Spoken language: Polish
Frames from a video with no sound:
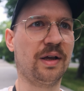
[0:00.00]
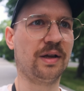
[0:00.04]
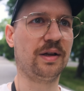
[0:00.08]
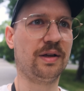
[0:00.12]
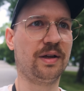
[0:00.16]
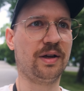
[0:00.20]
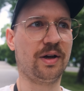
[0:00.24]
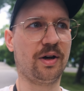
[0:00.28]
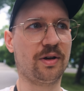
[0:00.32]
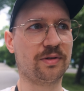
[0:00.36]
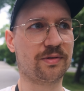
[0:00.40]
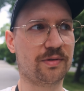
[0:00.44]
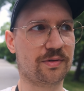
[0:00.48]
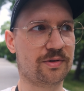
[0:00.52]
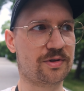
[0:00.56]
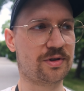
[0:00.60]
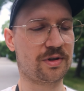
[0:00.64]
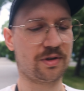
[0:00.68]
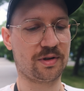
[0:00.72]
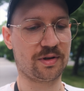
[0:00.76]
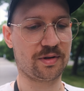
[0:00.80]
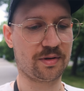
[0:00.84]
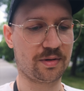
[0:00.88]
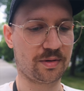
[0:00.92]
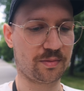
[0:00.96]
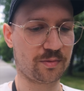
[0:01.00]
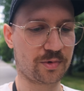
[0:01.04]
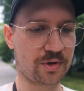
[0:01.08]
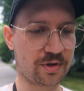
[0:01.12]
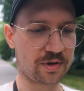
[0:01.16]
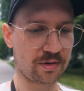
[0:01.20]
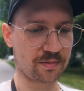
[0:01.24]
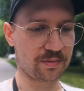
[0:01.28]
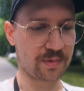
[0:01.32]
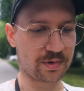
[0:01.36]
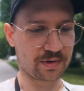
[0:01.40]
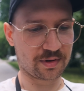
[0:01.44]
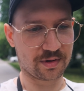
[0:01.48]
e, o to, czy
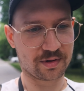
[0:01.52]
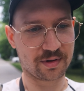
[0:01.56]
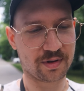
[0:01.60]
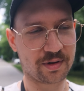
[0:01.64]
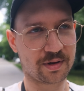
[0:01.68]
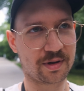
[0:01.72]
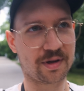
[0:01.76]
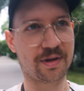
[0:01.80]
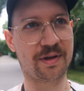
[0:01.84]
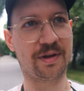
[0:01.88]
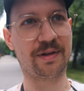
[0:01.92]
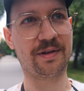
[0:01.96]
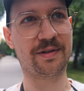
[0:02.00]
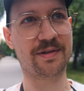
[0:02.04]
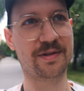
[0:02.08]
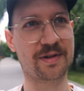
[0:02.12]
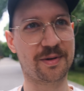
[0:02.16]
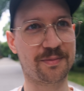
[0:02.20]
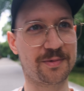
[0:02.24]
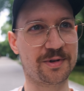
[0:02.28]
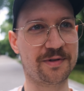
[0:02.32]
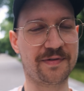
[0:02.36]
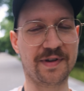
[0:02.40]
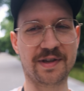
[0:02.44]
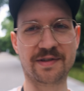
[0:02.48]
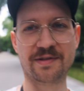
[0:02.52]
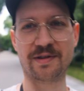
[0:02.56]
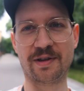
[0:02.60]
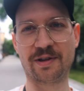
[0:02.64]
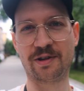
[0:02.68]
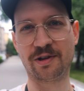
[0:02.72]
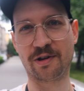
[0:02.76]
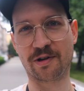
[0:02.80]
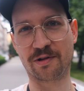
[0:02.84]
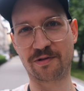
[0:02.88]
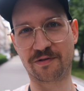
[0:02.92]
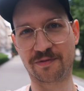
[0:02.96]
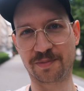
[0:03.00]
musimy e, zrobić więcej
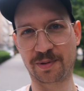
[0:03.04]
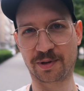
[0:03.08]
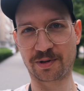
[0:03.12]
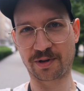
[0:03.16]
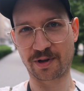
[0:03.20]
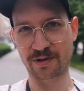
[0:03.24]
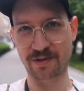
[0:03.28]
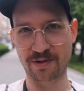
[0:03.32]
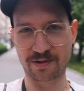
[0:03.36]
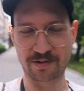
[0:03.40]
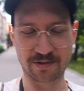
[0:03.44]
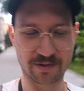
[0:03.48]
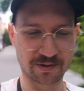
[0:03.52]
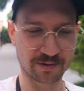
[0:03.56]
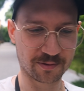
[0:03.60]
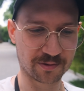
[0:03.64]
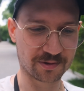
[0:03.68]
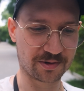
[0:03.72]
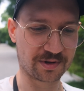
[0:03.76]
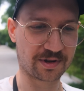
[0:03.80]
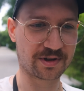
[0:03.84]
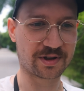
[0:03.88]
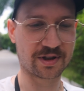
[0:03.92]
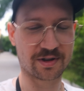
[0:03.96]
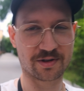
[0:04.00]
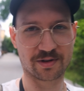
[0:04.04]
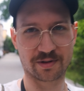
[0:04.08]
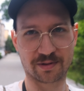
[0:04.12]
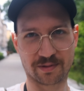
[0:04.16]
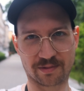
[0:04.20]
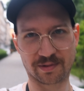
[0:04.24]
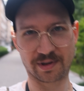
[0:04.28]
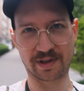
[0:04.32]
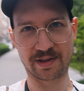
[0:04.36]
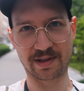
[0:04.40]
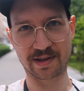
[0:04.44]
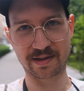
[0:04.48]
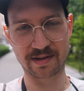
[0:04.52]
kroków podchodząc do różnych rzeczy,
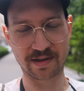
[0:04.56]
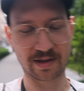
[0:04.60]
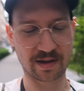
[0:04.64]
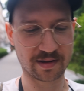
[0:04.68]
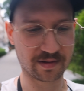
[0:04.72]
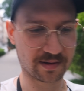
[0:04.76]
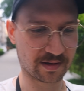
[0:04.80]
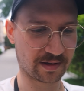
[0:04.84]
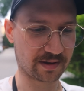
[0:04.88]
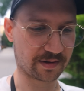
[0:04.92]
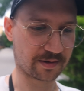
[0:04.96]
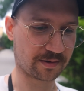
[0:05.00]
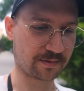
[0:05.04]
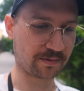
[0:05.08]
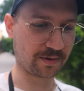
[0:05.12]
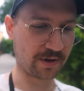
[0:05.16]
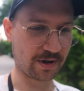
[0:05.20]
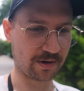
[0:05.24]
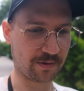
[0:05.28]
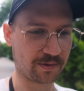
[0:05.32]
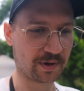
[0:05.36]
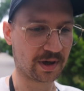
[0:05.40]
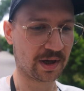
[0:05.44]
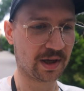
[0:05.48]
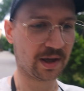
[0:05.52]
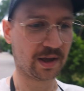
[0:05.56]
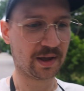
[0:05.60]
które nas zainteresują,